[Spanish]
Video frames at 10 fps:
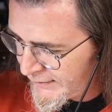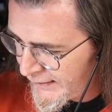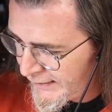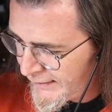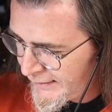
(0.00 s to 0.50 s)

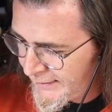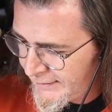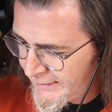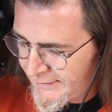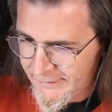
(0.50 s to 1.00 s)

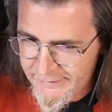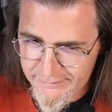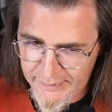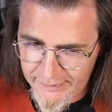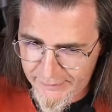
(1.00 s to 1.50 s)
está...
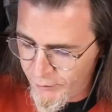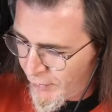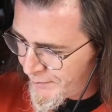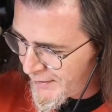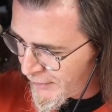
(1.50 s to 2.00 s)
¿verdad? Es una